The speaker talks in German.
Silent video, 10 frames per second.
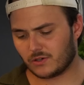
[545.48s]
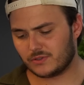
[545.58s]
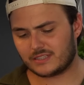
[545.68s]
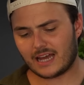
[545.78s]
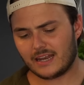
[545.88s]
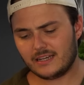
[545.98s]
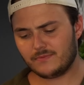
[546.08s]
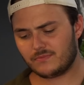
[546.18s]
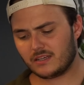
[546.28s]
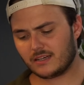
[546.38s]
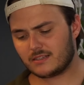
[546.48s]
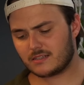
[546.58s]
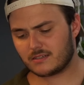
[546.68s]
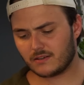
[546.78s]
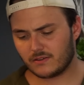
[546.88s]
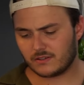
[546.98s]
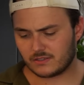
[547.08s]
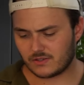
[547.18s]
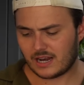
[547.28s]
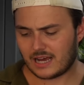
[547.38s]
Und dann nehmt ihr jetzt
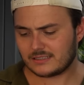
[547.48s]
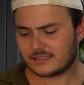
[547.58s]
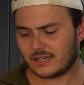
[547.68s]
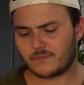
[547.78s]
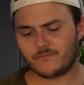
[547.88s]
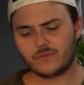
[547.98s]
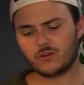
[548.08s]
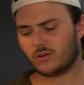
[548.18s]
so langsam